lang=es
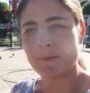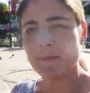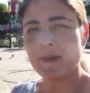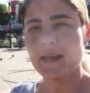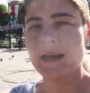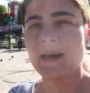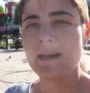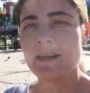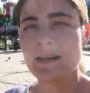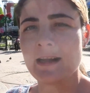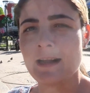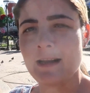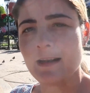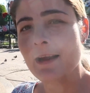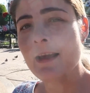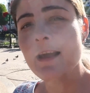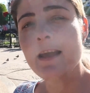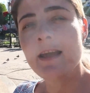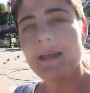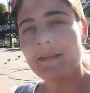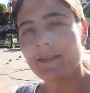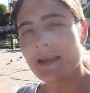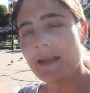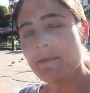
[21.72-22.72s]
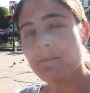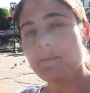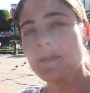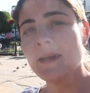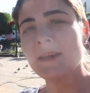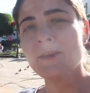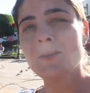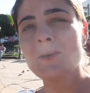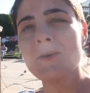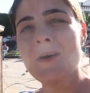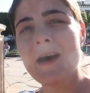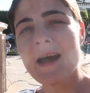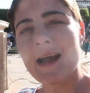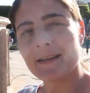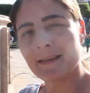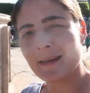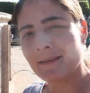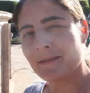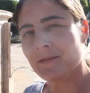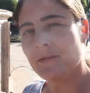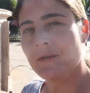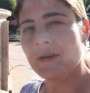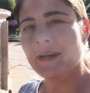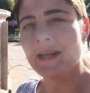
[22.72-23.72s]
por mi canal, te invito a que
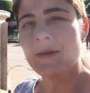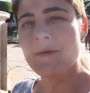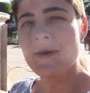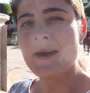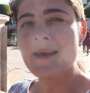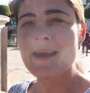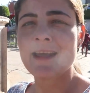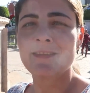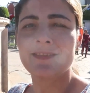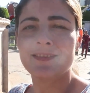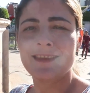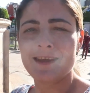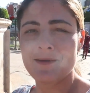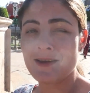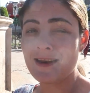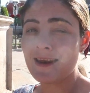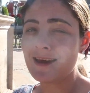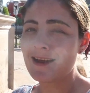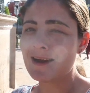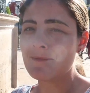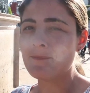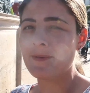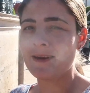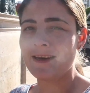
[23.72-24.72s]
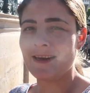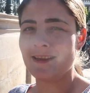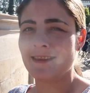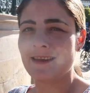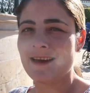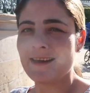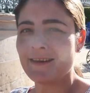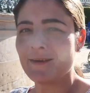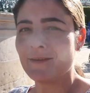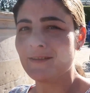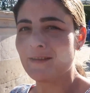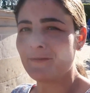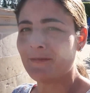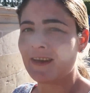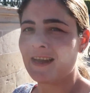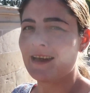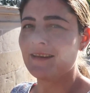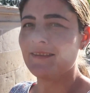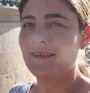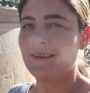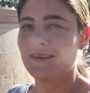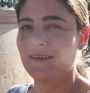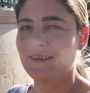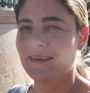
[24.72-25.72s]
te suscribas y actives la campanita de
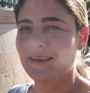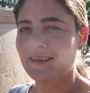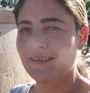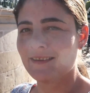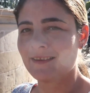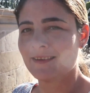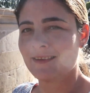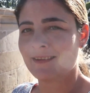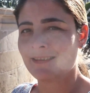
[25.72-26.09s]
notificaciones.